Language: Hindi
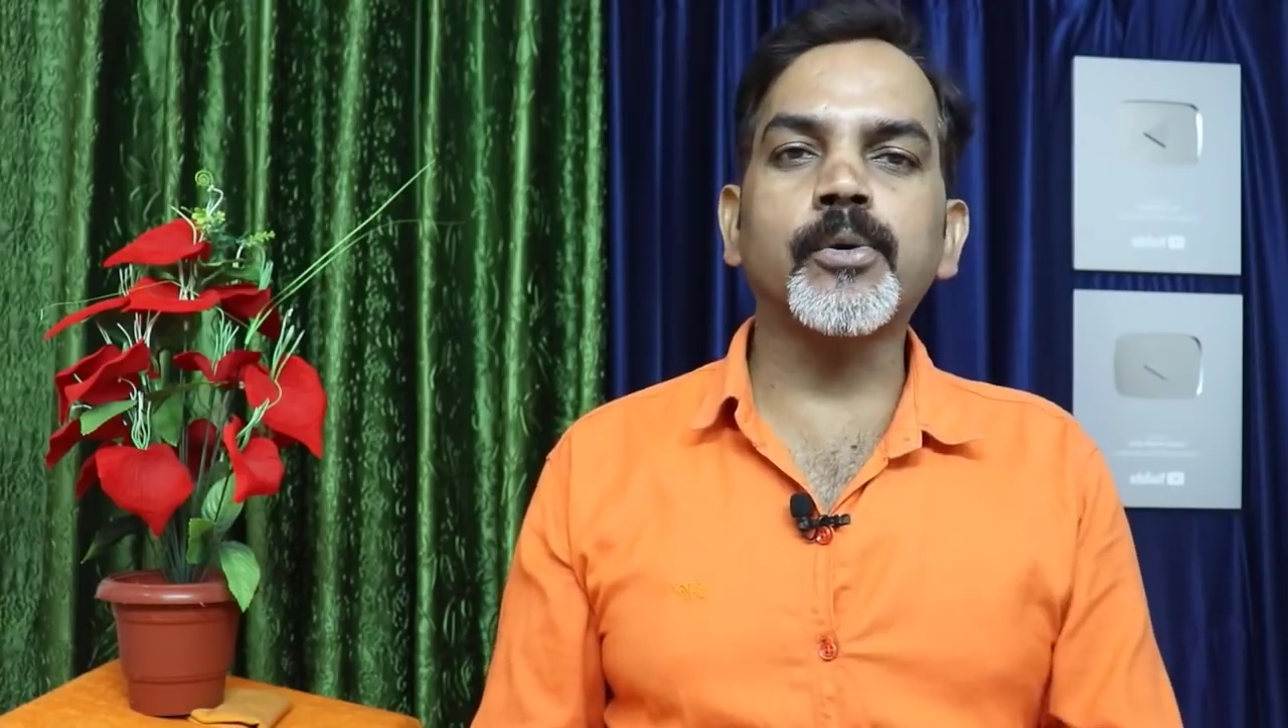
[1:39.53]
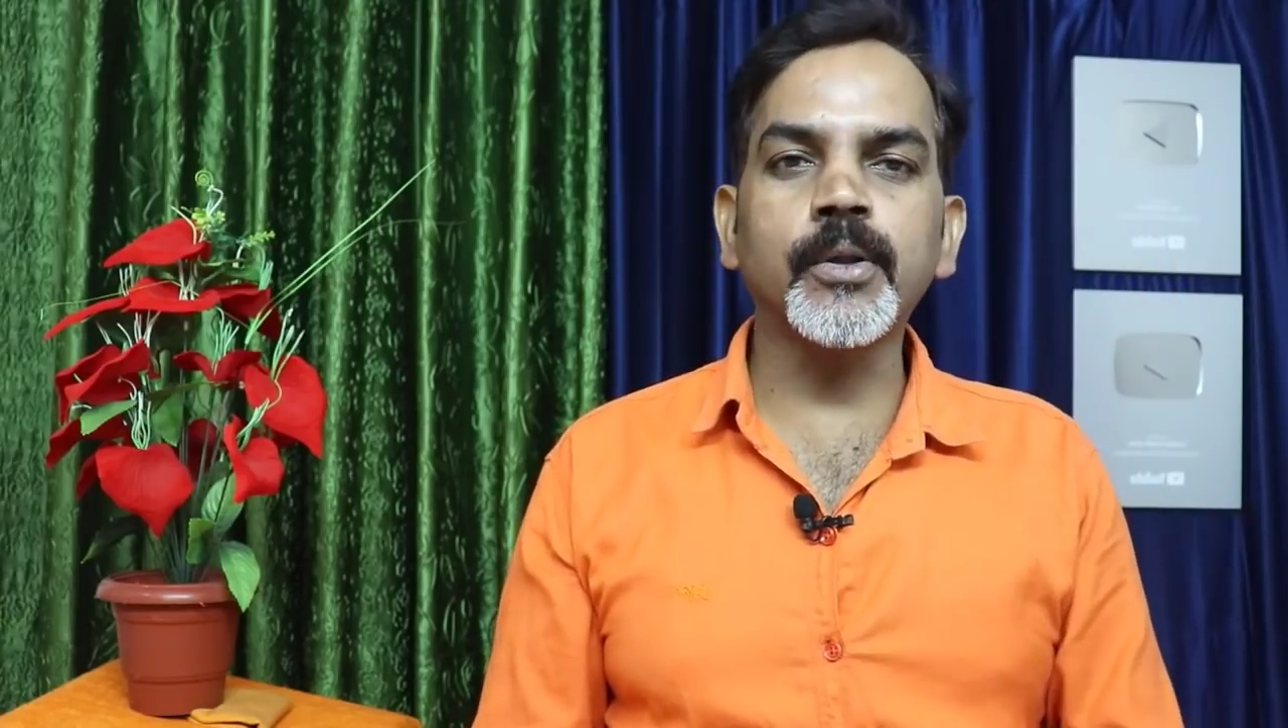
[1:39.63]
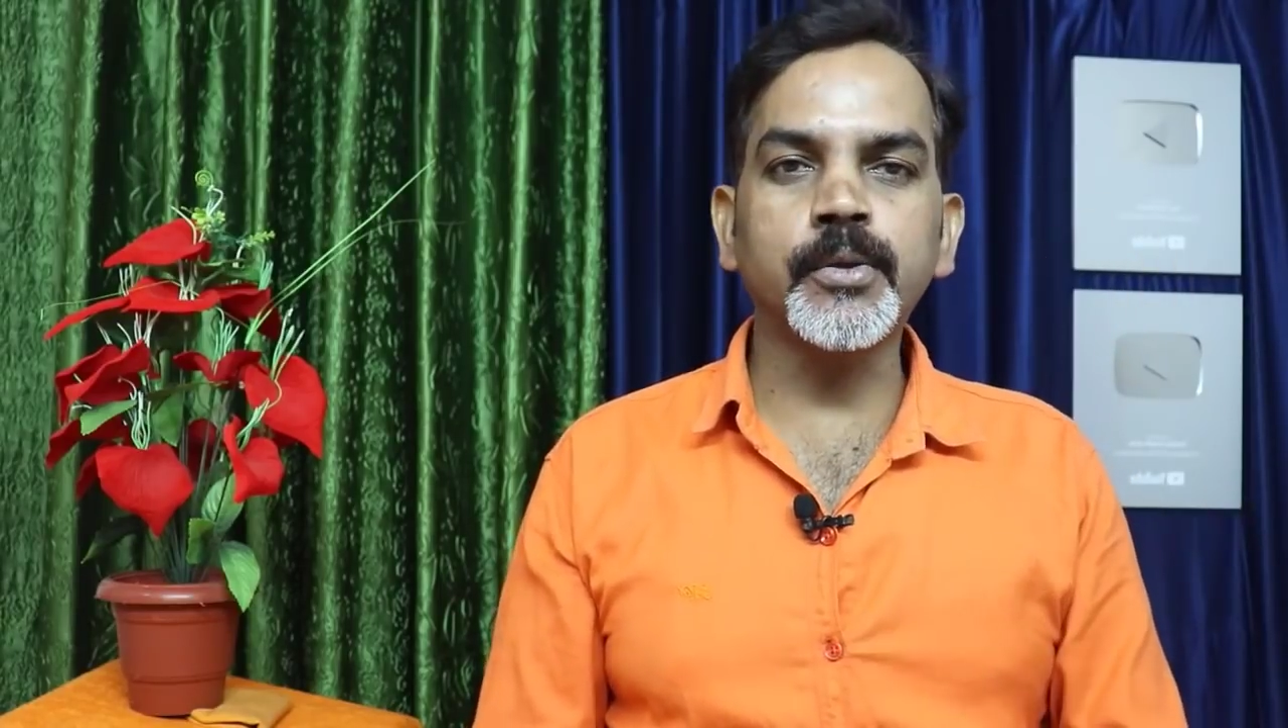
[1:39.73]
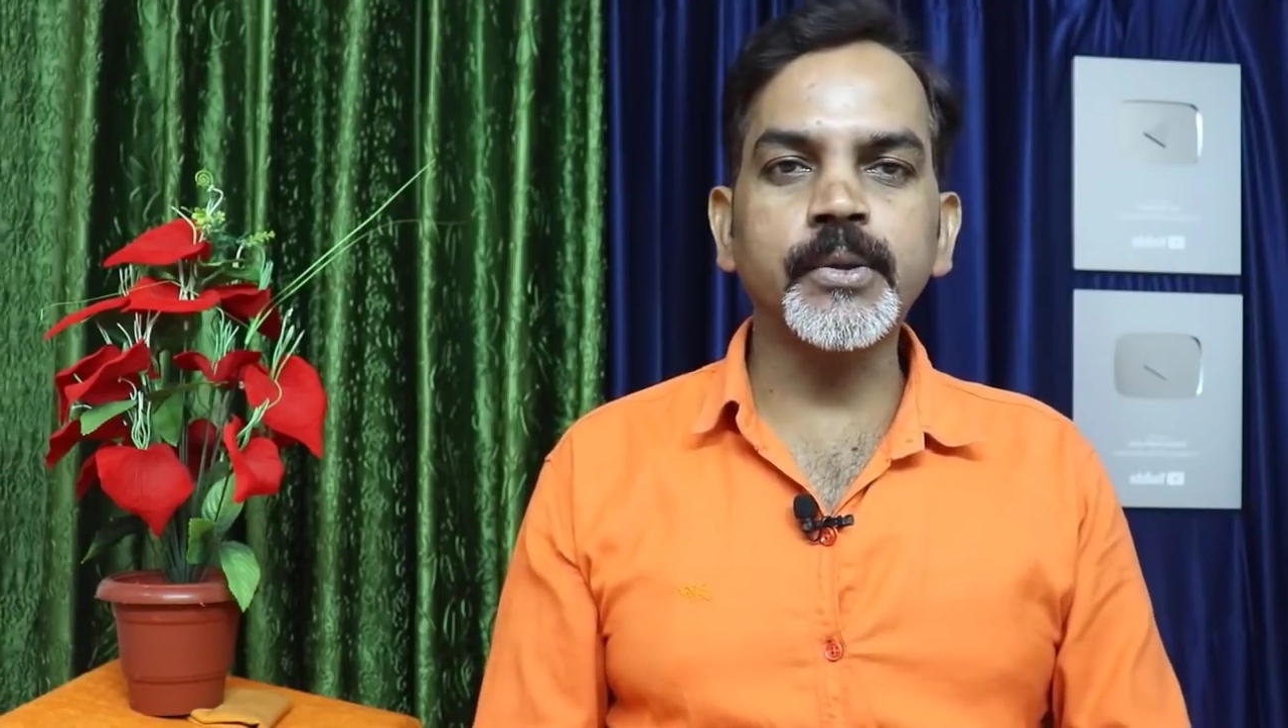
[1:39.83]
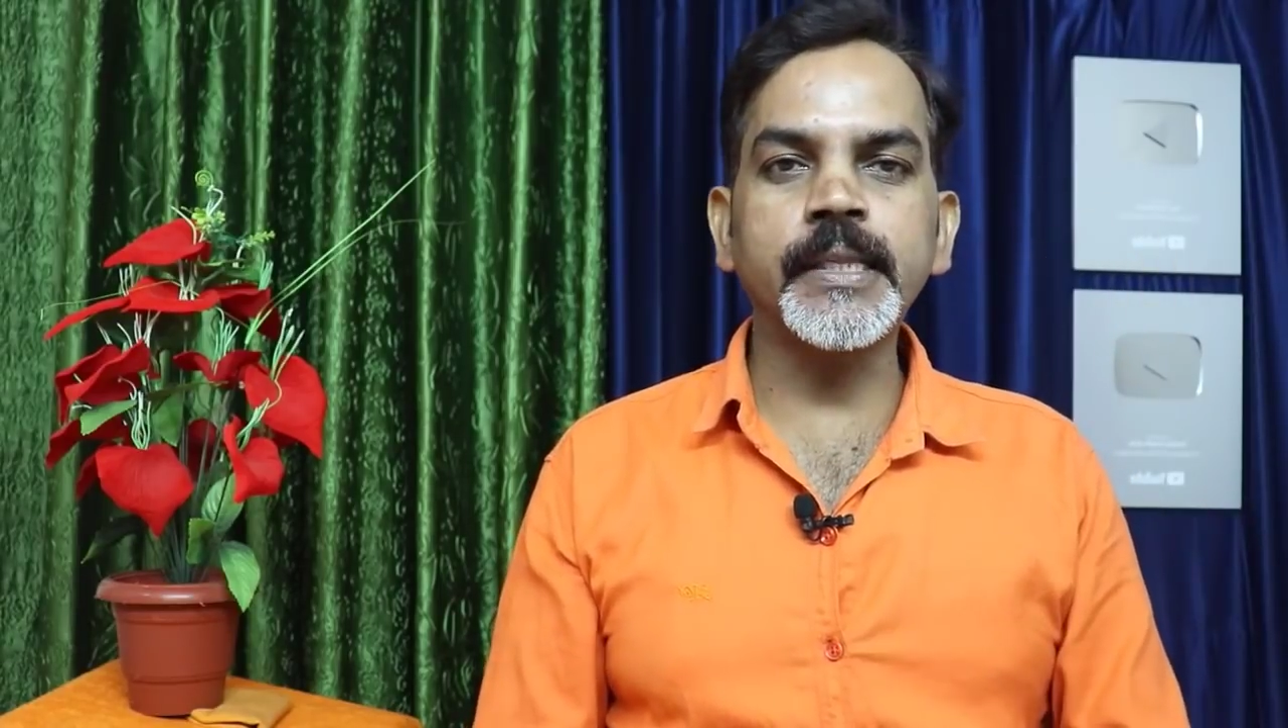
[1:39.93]

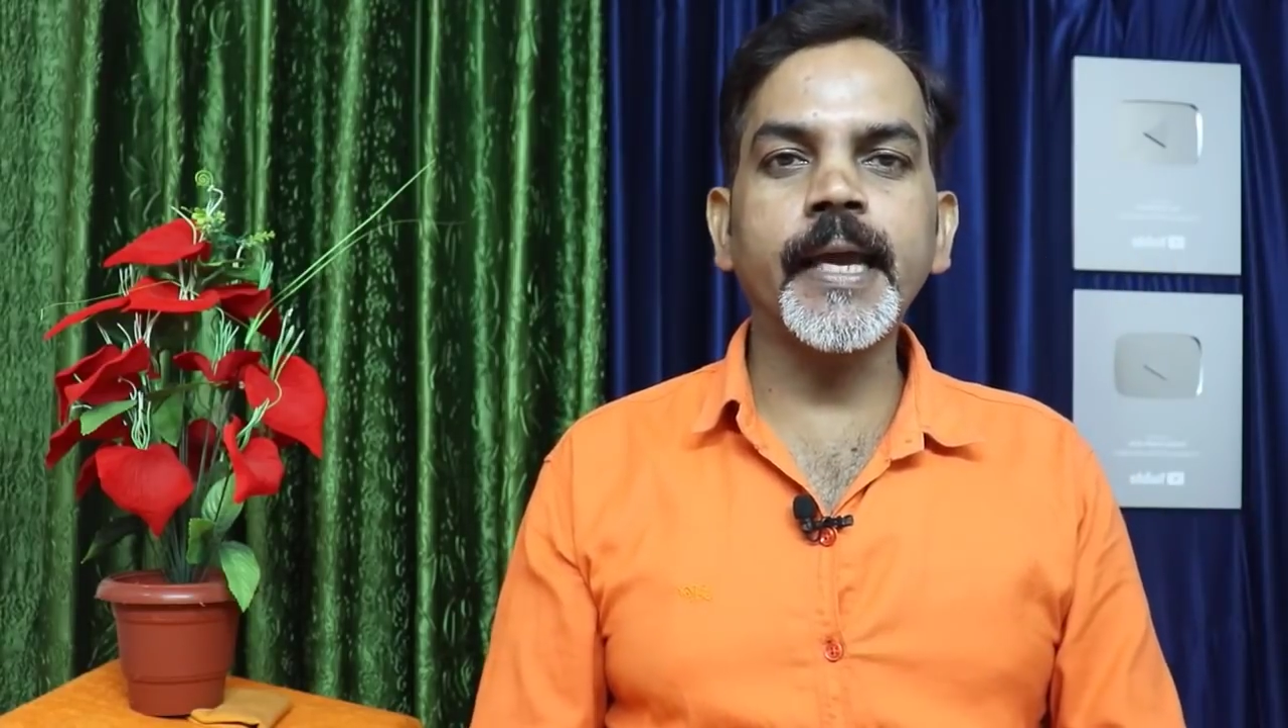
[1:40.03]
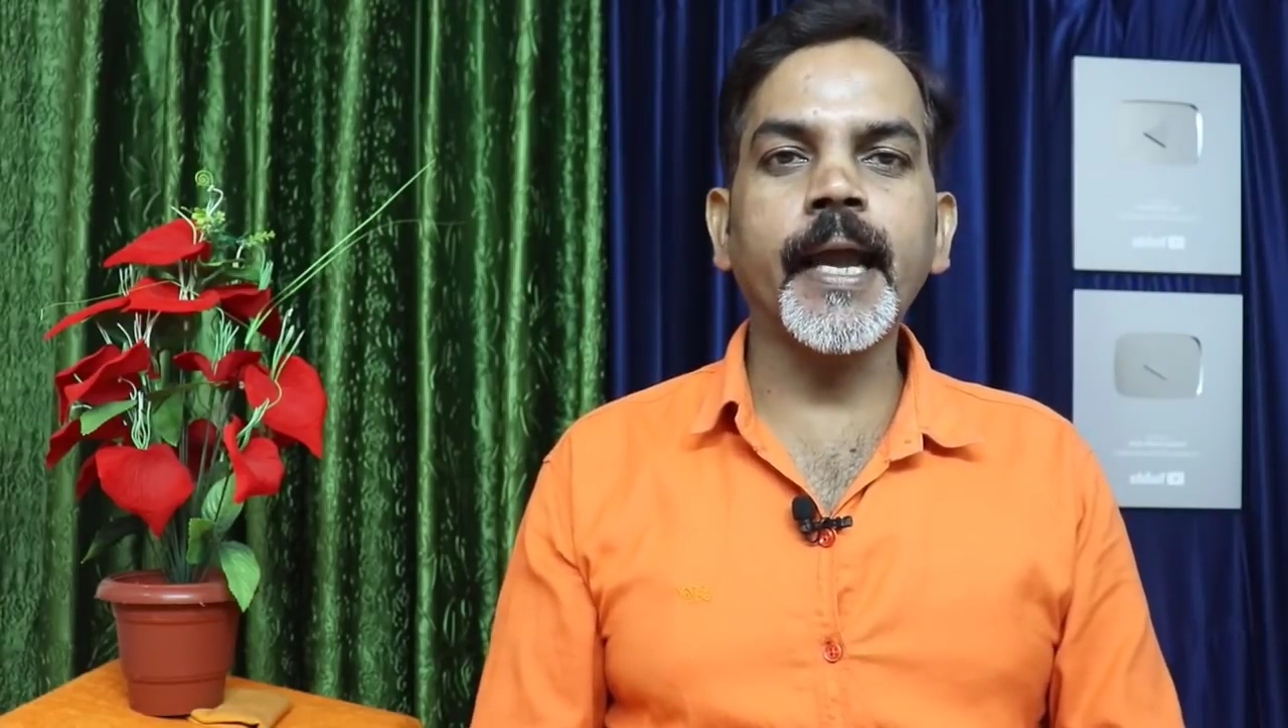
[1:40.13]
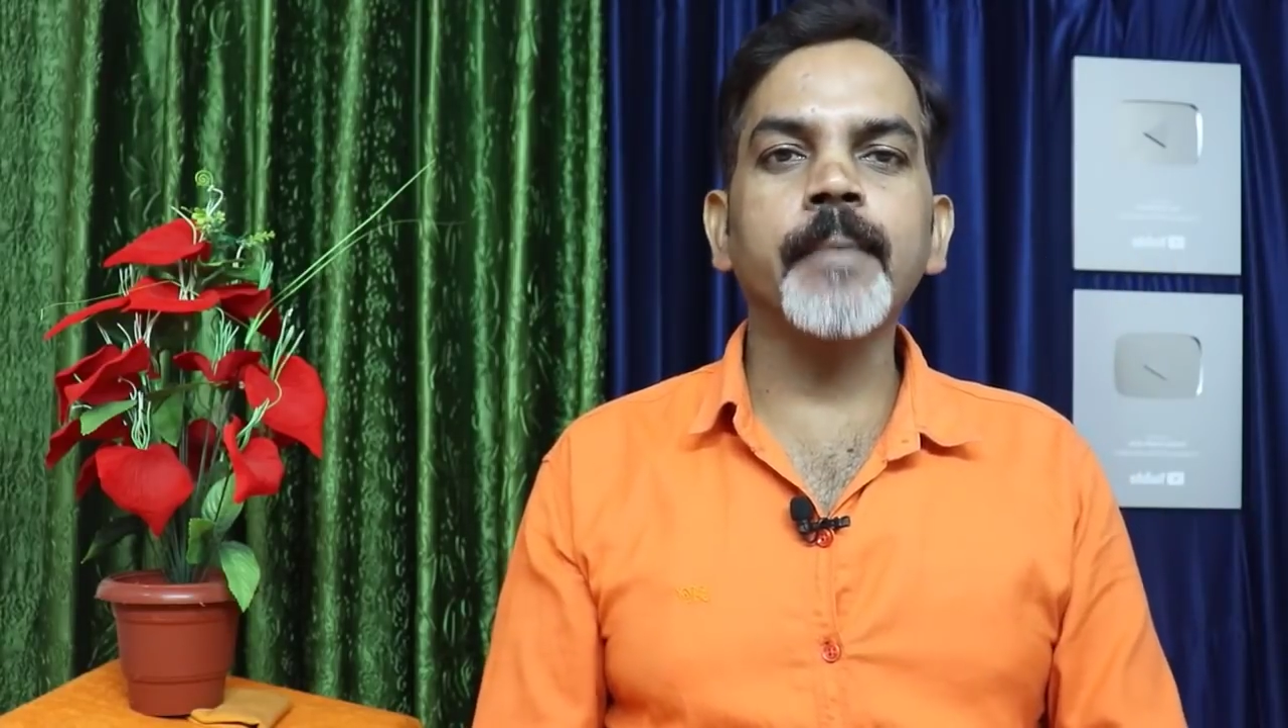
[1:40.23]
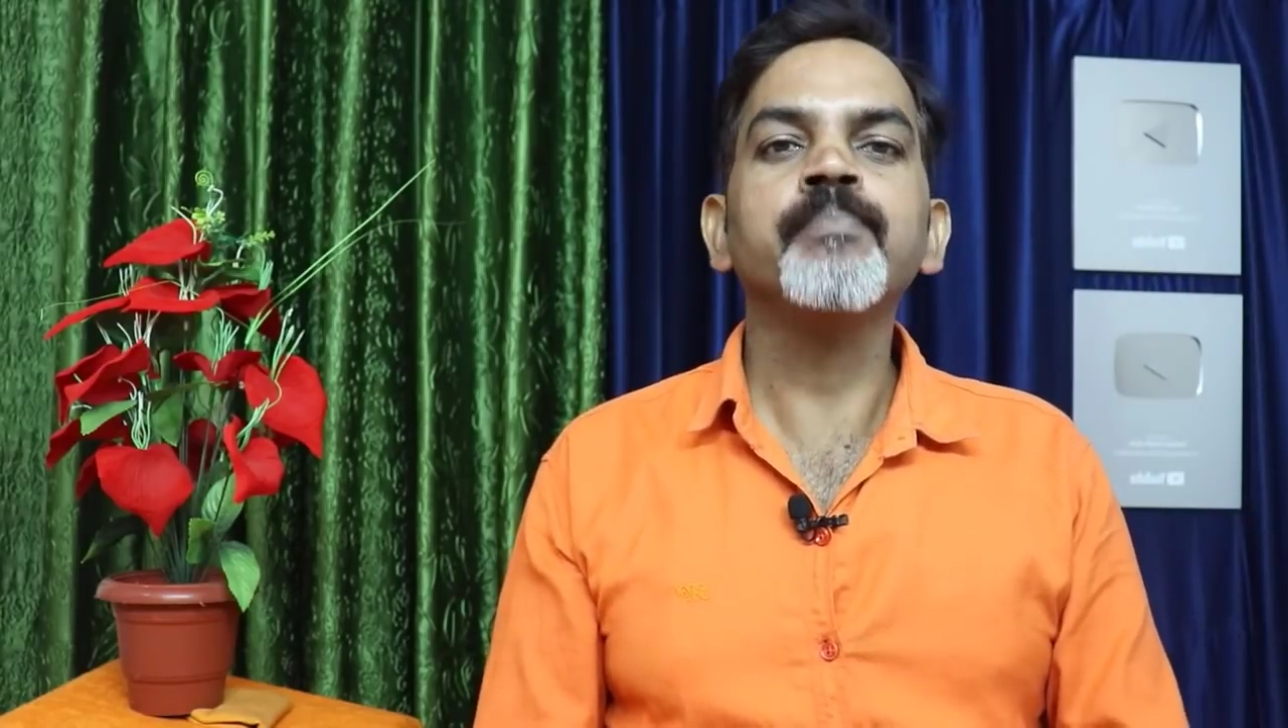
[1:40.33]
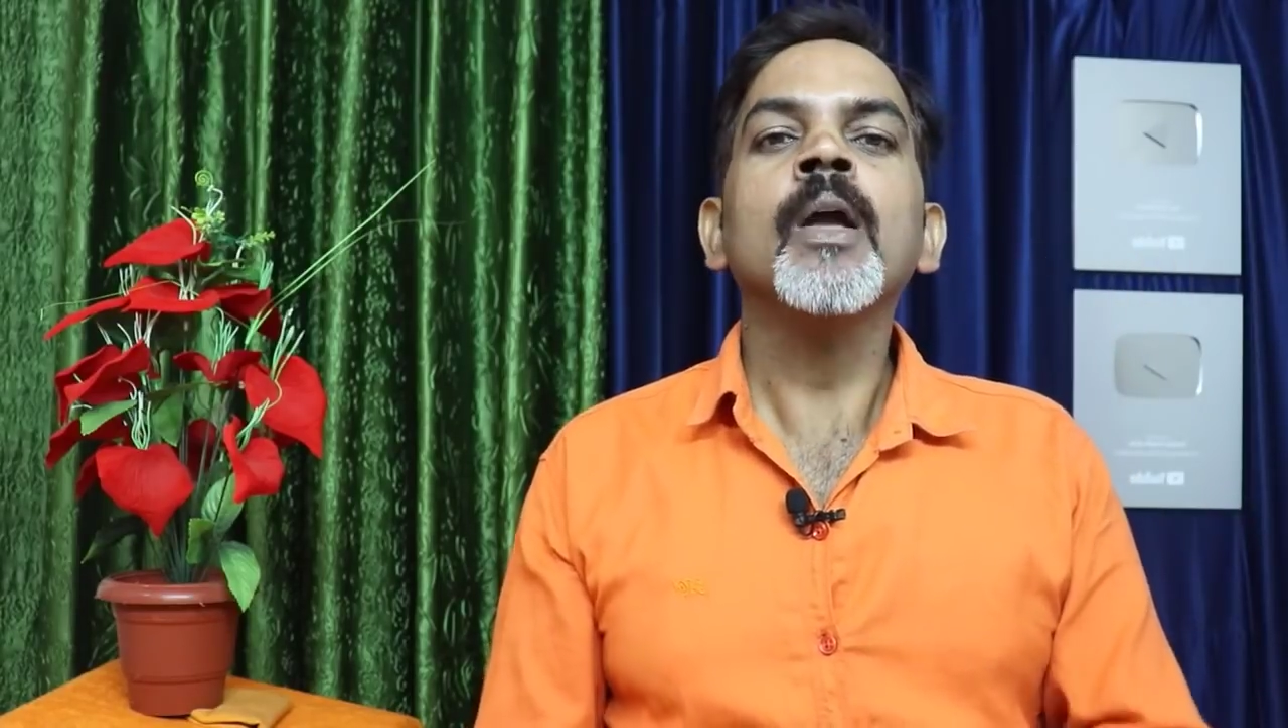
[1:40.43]
जरूरत होती
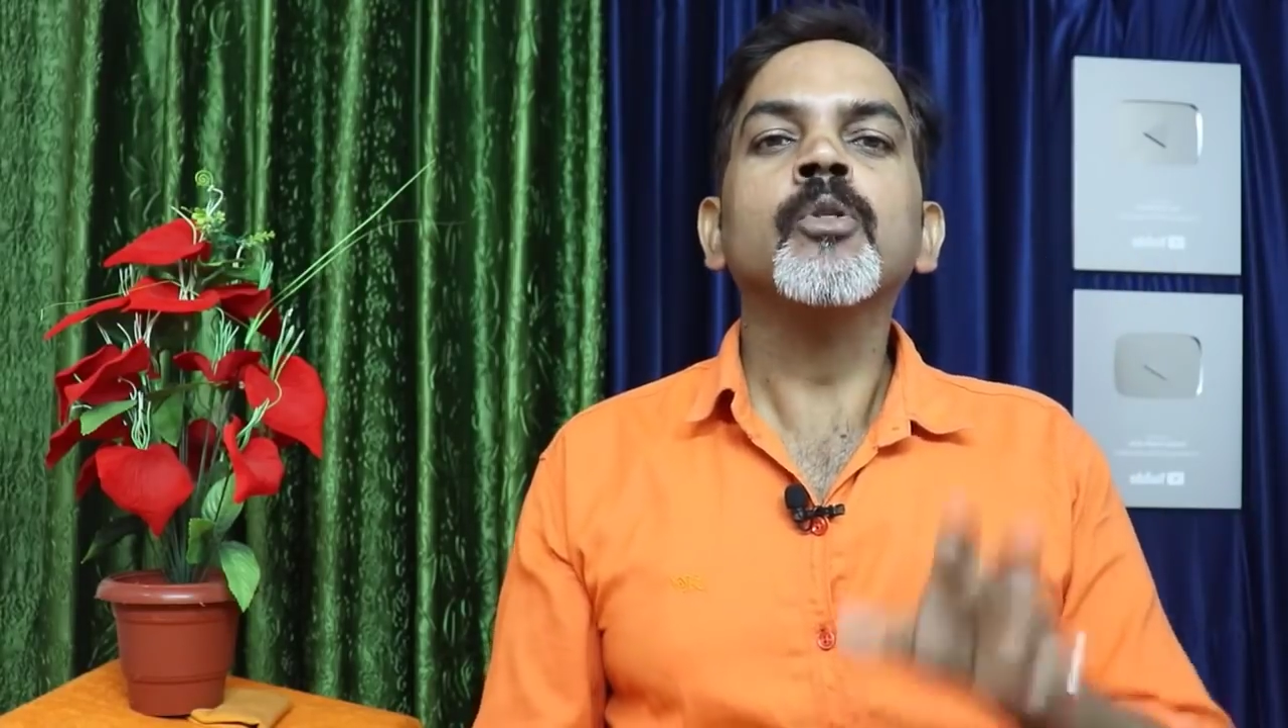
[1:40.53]
है